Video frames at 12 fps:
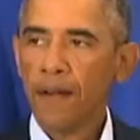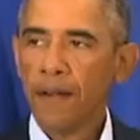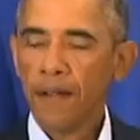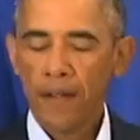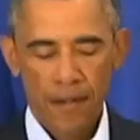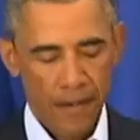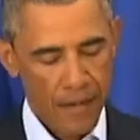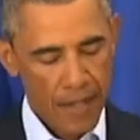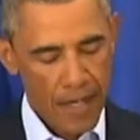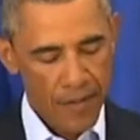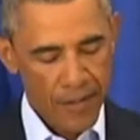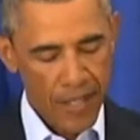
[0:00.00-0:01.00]
Irak'taki
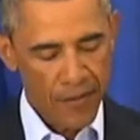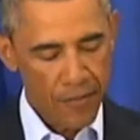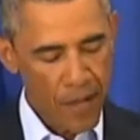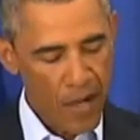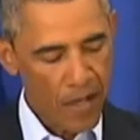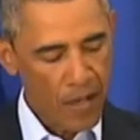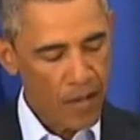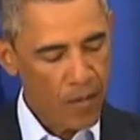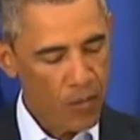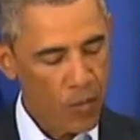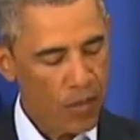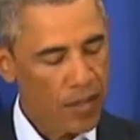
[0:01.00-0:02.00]
operasyonları
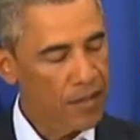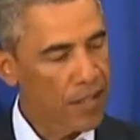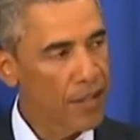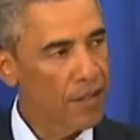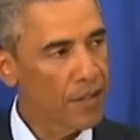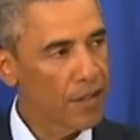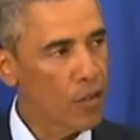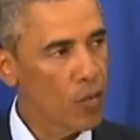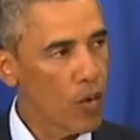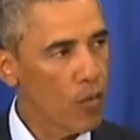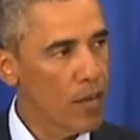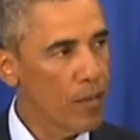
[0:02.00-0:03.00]
genişletme veya
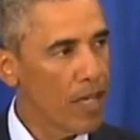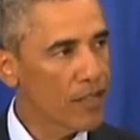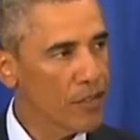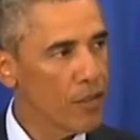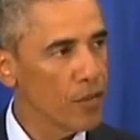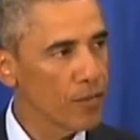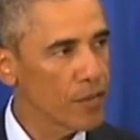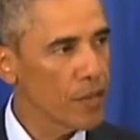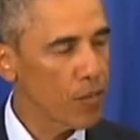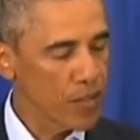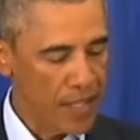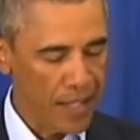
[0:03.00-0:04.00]
Suriye'deki
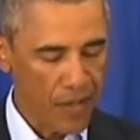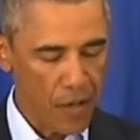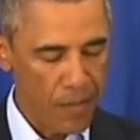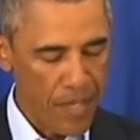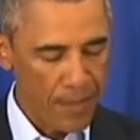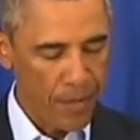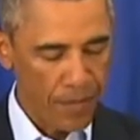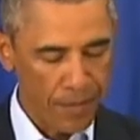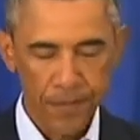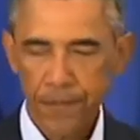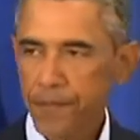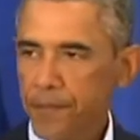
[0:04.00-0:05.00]
IŞİD militanlarına
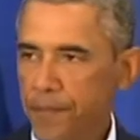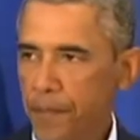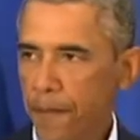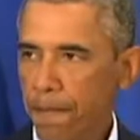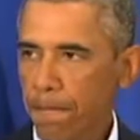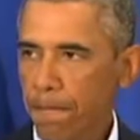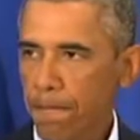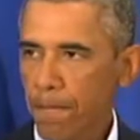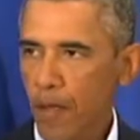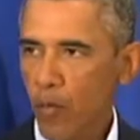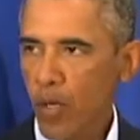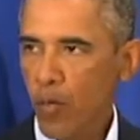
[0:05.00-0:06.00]
da saldırma
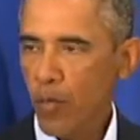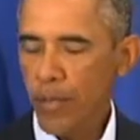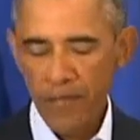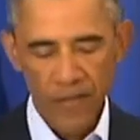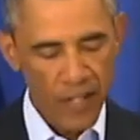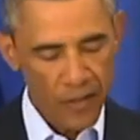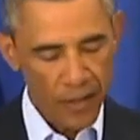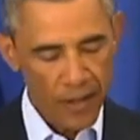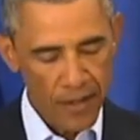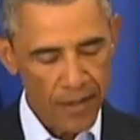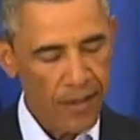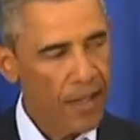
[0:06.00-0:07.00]
konusundaki kararını
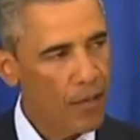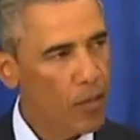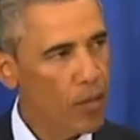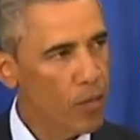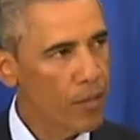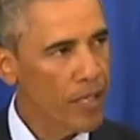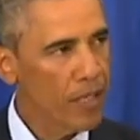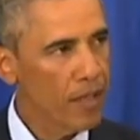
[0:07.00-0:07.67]
vermesini bekliyor.